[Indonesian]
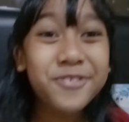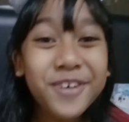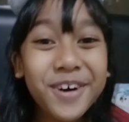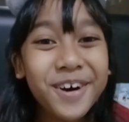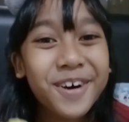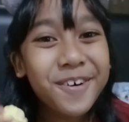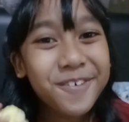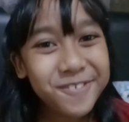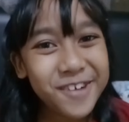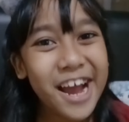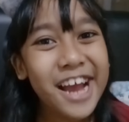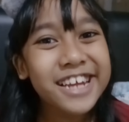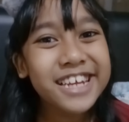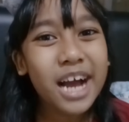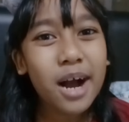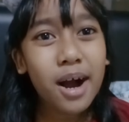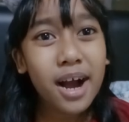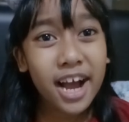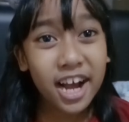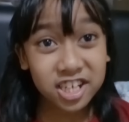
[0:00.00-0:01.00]
giveaway
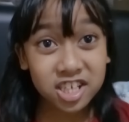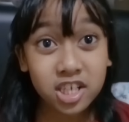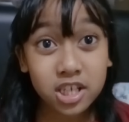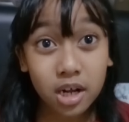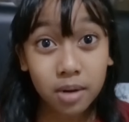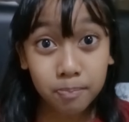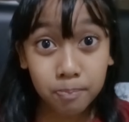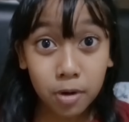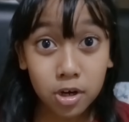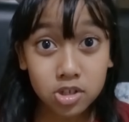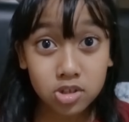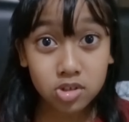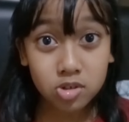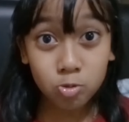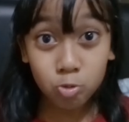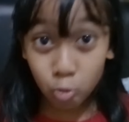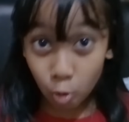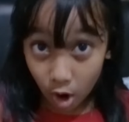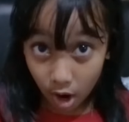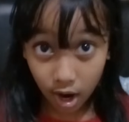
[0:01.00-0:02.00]
yang hashtag
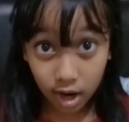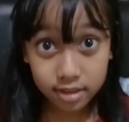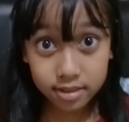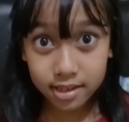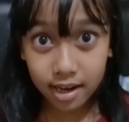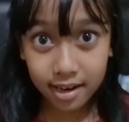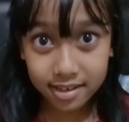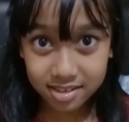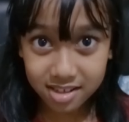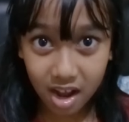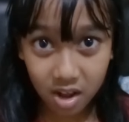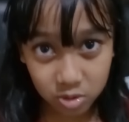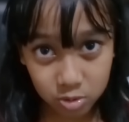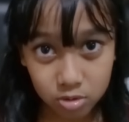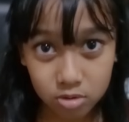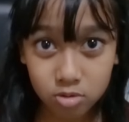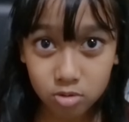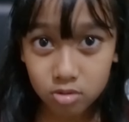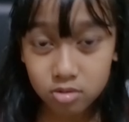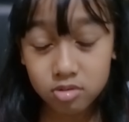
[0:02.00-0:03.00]
part one yang
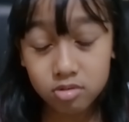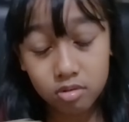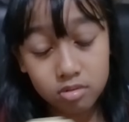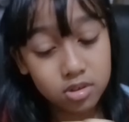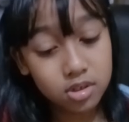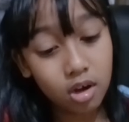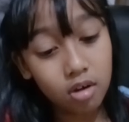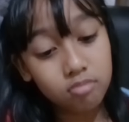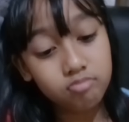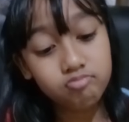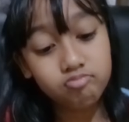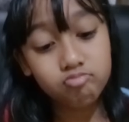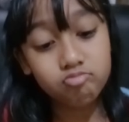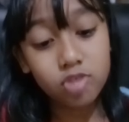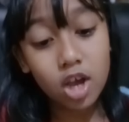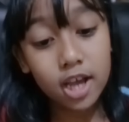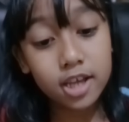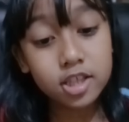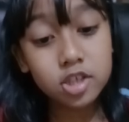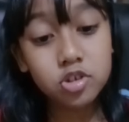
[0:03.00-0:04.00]
satu itu so ya
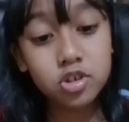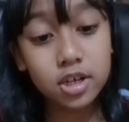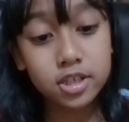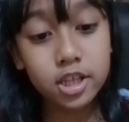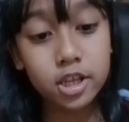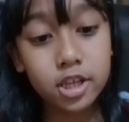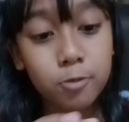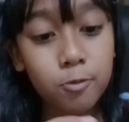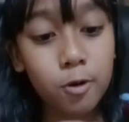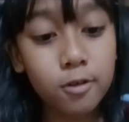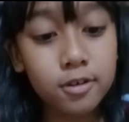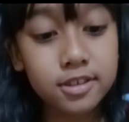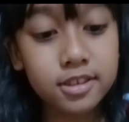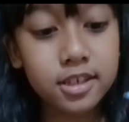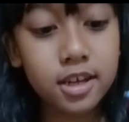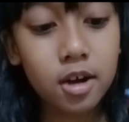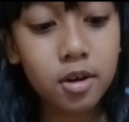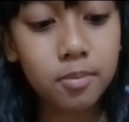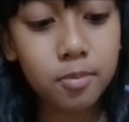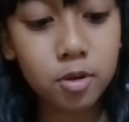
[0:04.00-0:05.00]
ini juga dari wow
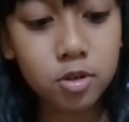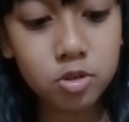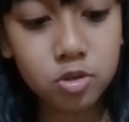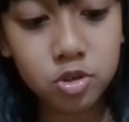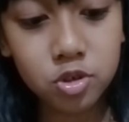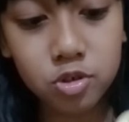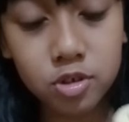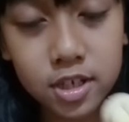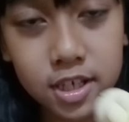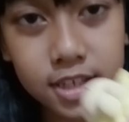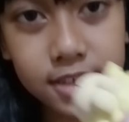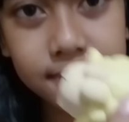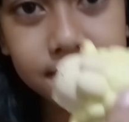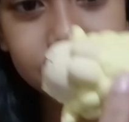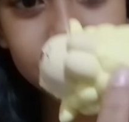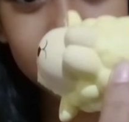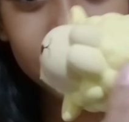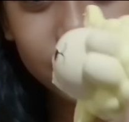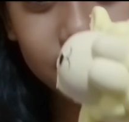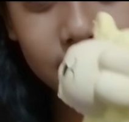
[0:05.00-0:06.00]
ini aku mau
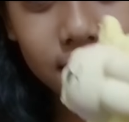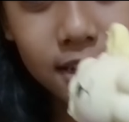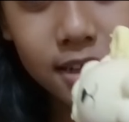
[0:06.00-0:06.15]
tunjukin